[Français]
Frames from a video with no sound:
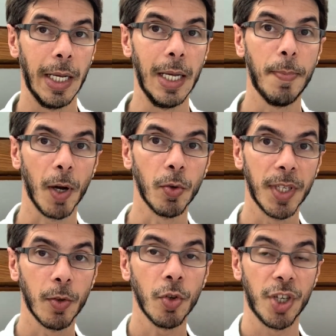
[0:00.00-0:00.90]
Et par
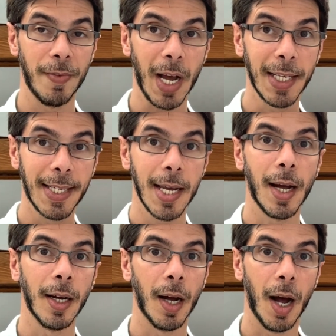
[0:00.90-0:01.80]
conséquent, j'avais accès à
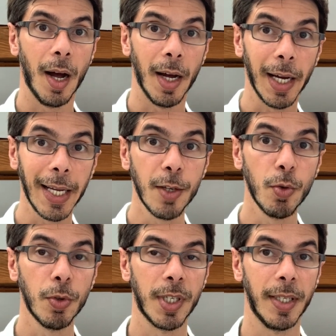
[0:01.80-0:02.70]
un, à un,
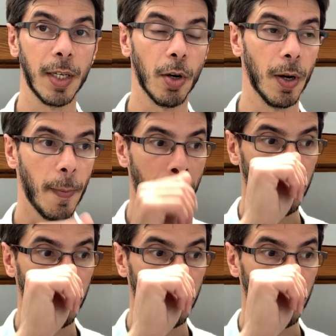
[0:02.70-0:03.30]
réseau de cette école.